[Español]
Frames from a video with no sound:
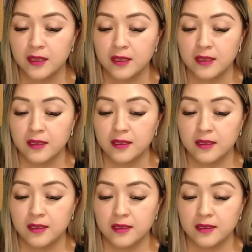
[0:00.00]

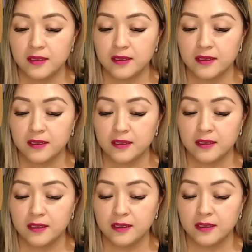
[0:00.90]
¡Eh,
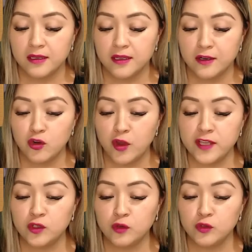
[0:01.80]
corrupción No hay
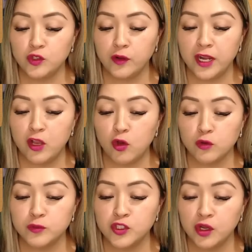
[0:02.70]
solución, no hay
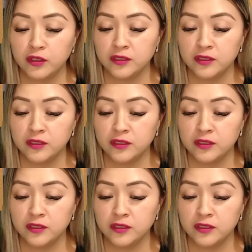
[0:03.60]
corrupción.